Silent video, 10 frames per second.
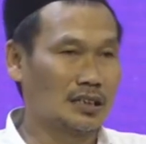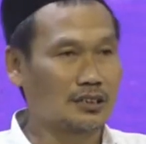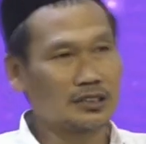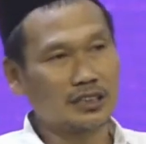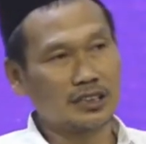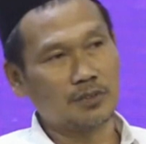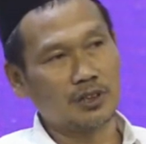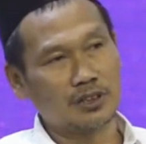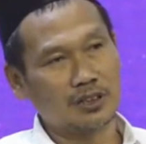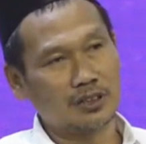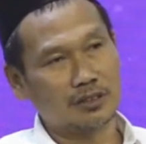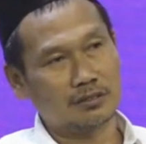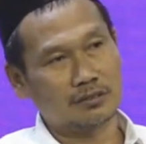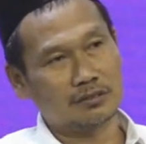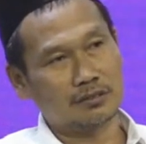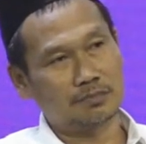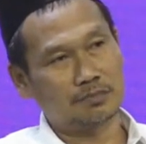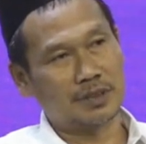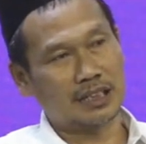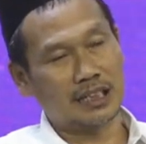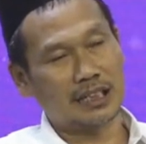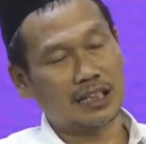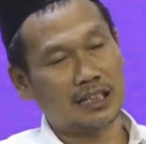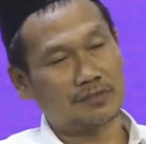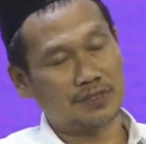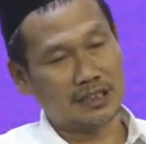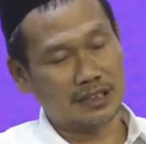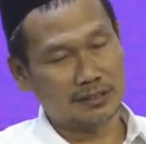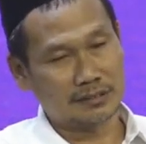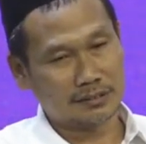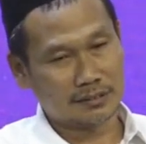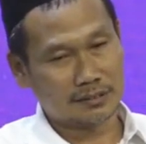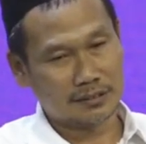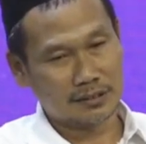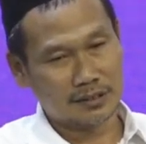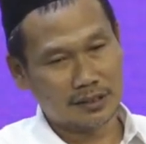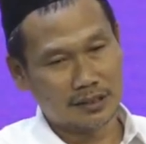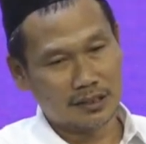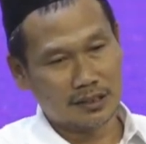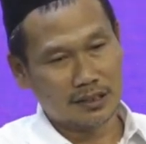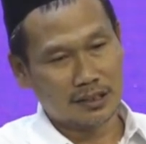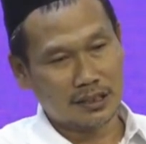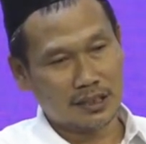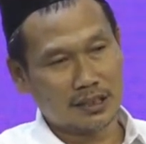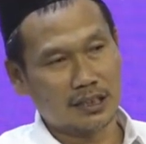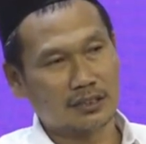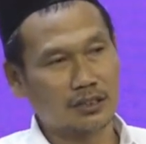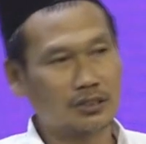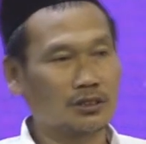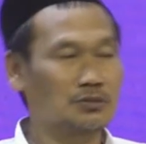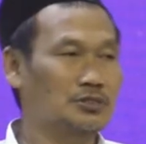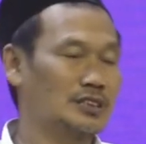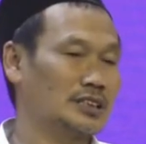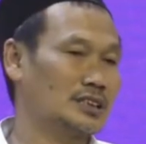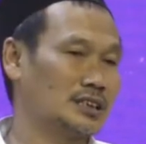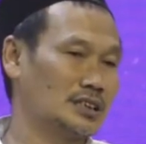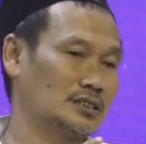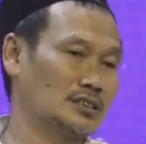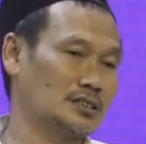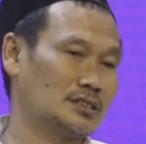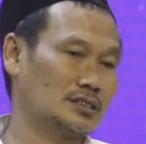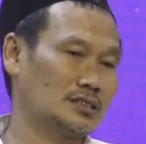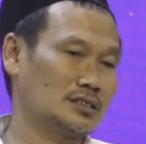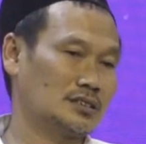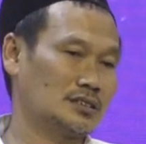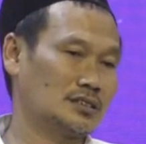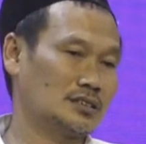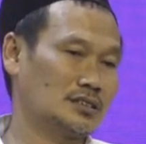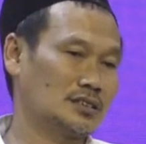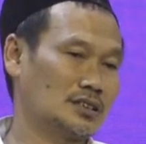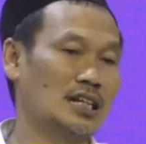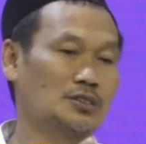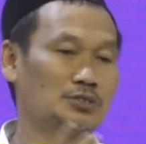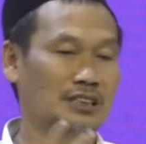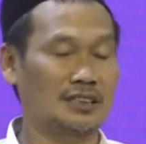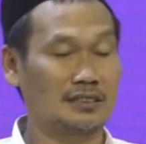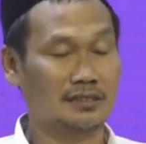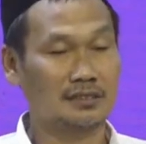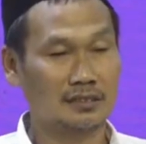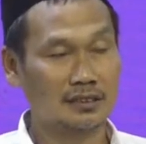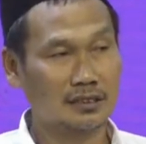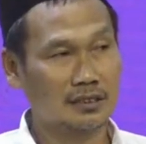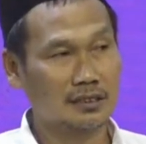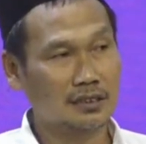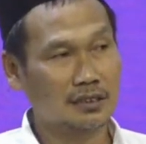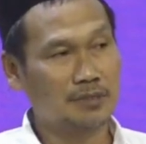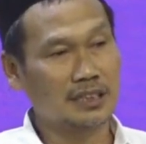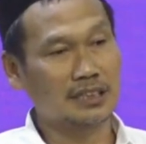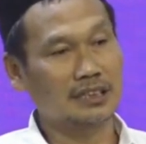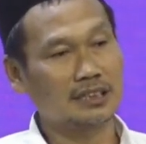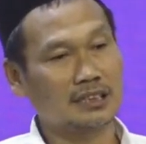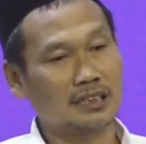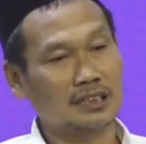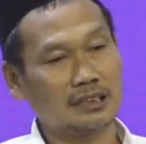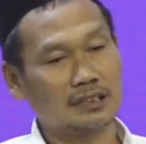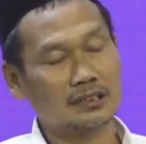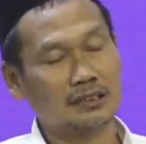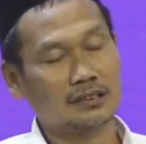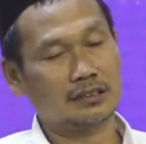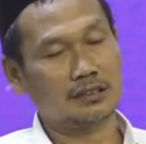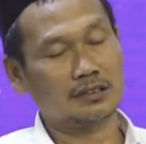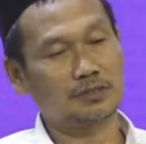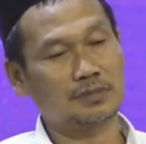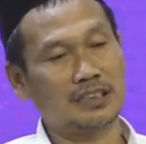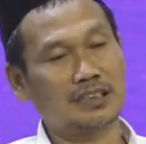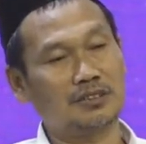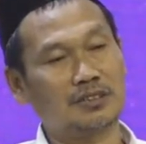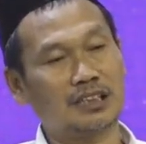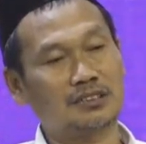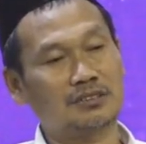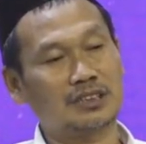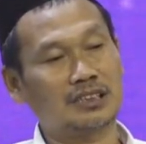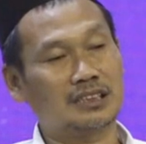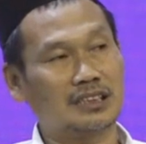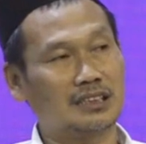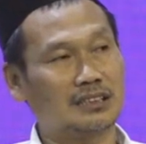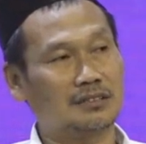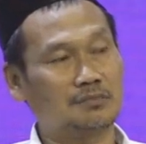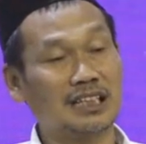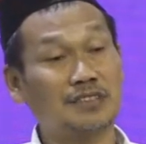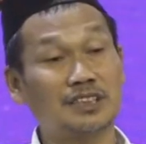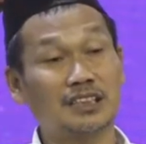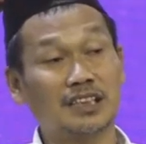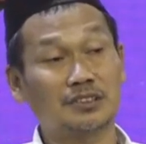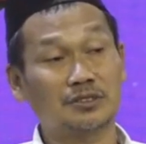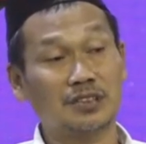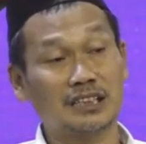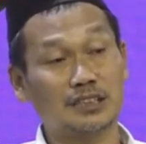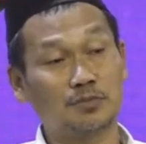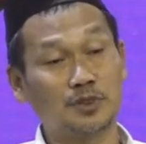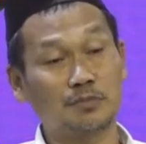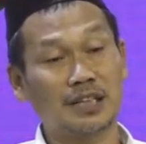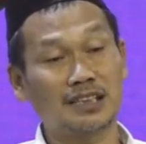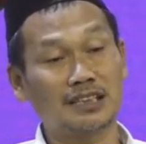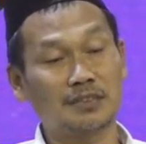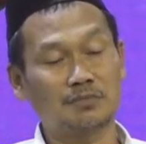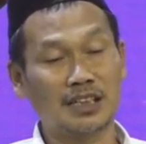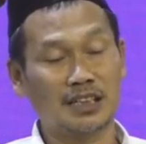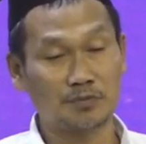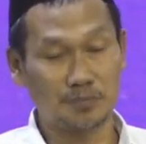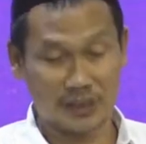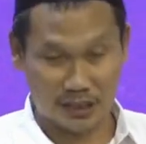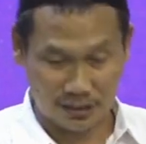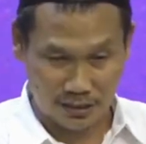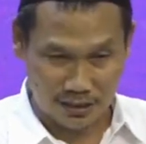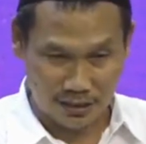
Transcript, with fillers: Dados niki monggo berkai Alfiyah. Niki dados solusi, dados keharusan bagi kita supaya orang itu tidak menafsirkan Quran sebelum malian bil Arabiyah.